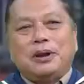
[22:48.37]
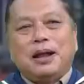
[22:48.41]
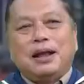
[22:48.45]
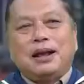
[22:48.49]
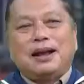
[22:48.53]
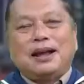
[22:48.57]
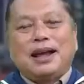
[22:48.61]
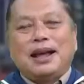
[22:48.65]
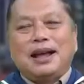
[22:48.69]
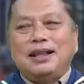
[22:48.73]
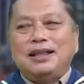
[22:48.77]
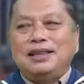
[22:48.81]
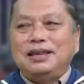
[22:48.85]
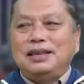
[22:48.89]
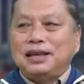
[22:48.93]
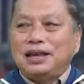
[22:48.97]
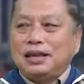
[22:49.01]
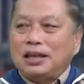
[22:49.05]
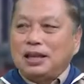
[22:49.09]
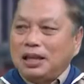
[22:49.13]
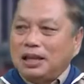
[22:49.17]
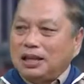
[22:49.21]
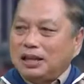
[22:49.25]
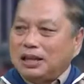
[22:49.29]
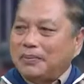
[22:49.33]
ฉะนั้นใครที่จะ
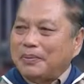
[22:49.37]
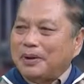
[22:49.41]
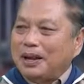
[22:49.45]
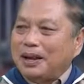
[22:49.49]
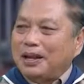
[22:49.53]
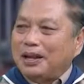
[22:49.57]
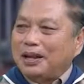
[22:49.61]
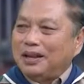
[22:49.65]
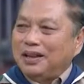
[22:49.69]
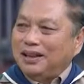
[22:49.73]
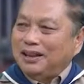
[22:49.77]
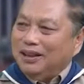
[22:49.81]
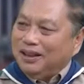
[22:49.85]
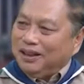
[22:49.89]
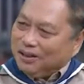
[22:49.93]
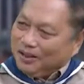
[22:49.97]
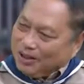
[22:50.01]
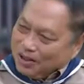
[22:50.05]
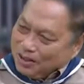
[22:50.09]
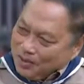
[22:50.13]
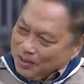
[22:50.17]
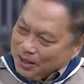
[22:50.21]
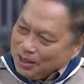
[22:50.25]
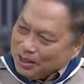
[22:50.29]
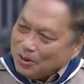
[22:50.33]
คิดจะไป
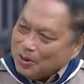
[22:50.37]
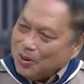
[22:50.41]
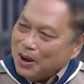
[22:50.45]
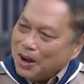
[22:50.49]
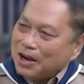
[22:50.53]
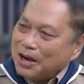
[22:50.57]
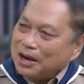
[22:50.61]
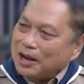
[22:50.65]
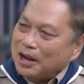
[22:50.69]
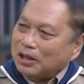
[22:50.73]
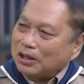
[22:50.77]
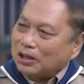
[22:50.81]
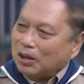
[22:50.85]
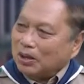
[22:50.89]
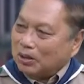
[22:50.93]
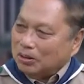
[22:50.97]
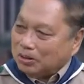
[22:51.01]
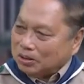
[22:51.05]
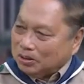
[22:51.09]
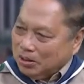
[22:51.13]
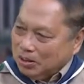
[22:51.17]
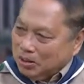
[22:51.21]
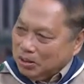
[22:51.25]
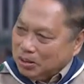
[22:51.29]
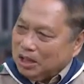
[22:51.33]
จะไปช่วยเนี่ยต้อง
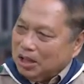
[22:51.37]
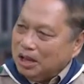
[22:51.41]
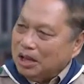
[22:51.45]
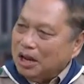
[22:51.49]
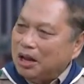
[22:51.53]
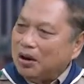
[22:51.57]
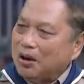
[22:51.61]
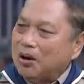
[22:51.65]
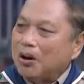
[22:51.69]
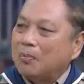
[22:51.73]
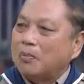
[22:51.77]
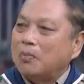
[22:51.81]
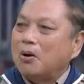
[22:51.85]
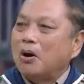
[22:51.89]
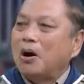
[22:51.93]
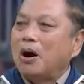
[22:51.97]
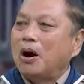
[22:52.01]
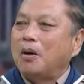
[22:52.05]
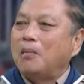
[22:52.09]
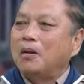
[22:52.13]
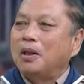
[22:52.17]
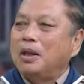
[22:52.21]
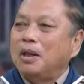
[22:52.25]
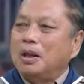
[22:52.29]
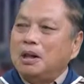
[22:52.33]
ต้องคิดให้รอบคอ
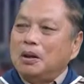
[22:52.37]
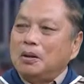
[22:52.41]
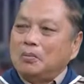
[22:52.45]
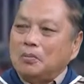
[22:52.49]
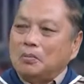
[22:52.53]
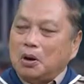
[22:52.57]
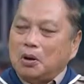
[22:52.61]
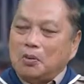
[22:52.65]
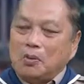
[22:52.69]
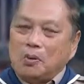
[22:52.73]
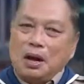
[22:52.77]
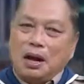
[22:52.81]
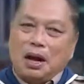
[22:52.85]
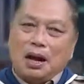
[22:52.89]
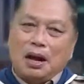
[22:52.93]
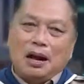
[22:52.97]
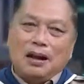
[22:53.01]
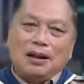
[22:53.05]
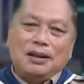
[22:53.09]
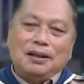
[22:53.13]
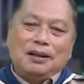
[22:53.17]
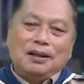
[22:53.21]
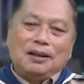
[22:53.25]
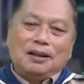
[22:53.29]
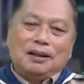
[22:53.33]
บ เพราะว่า
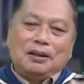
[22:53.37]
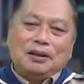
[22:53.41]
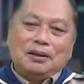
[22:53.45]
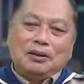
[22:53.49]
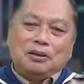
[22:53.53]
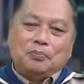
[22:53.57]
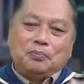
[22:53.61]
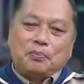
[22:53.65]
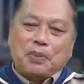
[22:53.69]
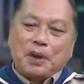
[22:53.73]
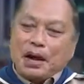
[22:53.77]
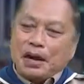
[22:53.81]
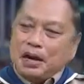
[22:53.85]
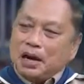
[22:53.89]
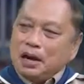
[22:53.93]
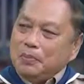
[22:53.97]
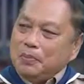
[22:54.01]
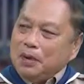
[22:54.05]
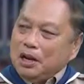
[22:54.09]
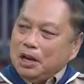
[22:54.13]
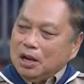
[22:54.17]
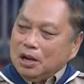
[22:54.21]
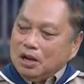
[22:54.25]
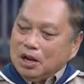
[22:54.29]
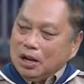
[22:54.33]
ไปเครื่อง
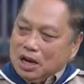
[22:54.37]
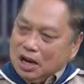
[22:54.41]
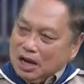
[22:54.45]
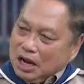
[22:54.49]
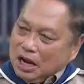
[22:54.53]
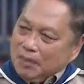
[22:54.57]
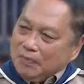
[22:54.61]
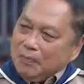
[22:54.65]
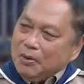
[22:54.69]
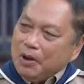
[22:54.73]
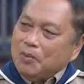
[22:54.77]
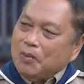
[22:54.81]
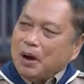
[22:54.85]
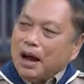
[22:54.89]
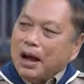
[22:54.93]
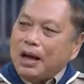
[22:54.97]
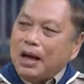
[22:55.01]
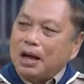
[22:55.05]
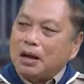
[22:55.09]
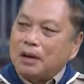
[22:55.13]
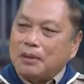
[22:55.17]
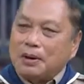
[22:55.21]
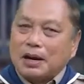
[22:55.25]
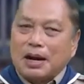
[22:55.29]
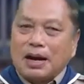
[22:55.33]
บินแล้วเดินกลับไม่ไหว
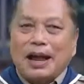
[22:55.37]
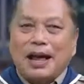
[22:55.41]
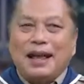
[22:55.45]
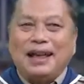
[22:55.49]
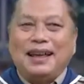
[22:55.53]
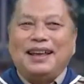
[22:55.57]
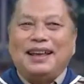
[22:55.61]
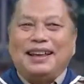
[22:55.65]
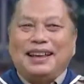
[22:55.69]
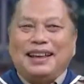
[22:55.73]
อะมันไกล